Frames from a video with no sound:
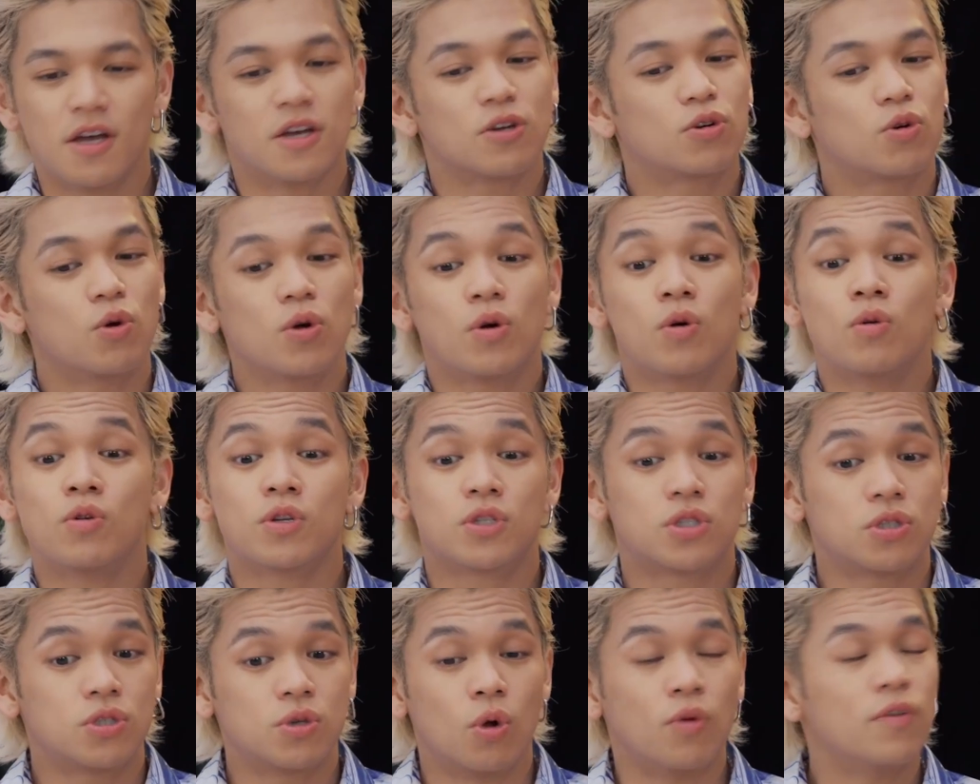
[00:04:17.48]
cuối cùng
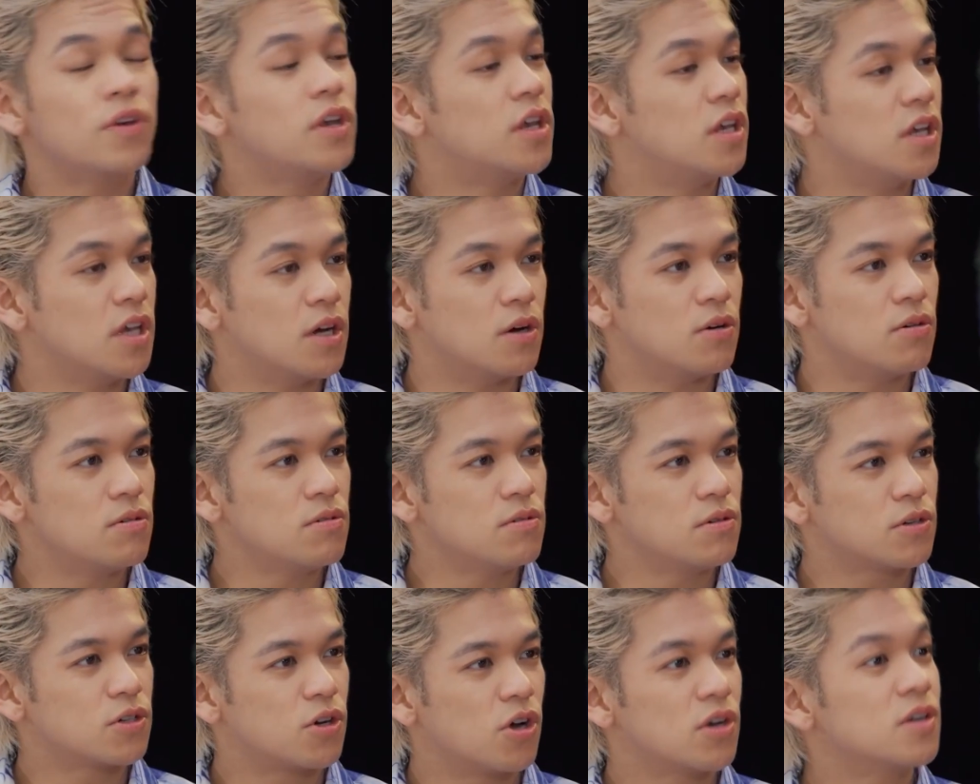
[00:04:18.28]
đối với Hiếu,
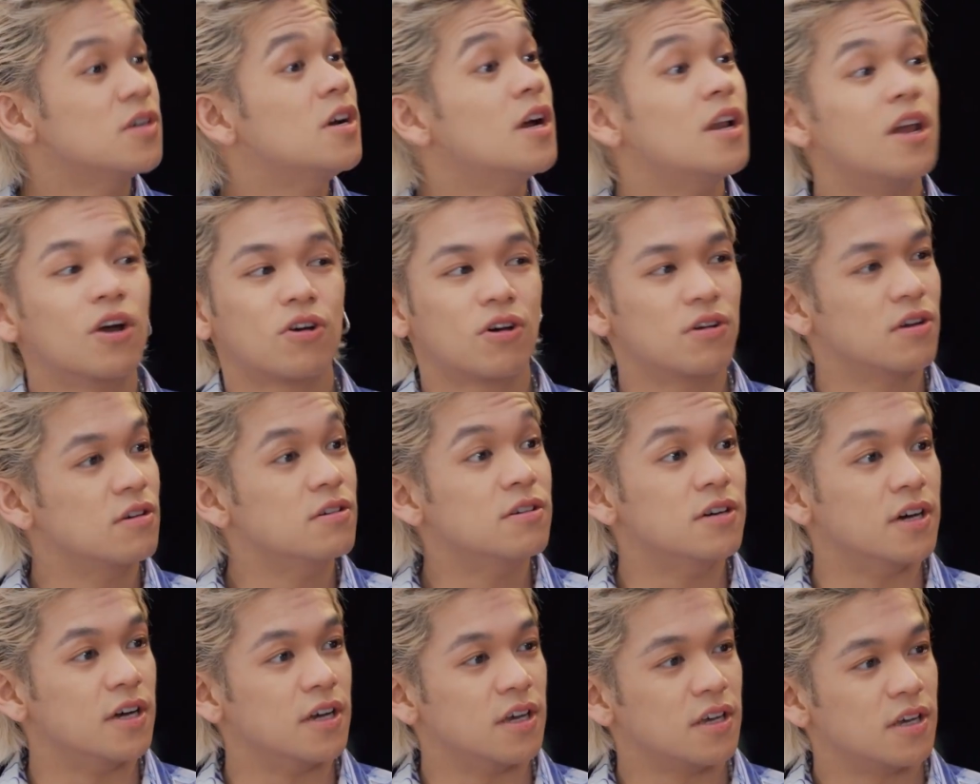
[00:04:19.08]
con người là con
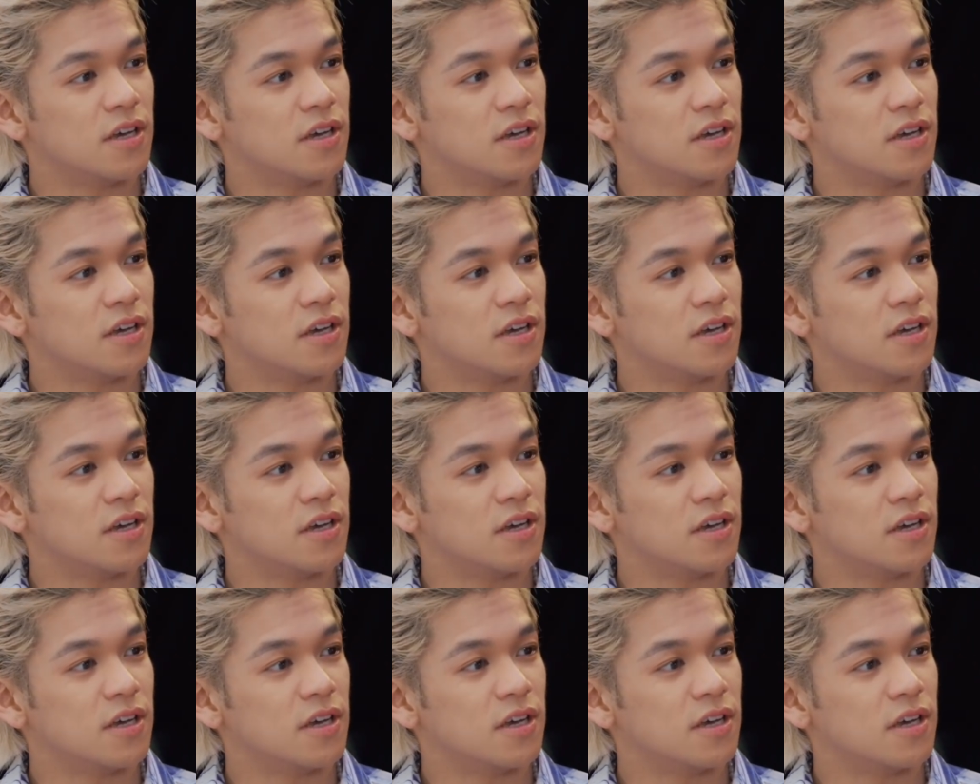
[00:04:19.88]
người.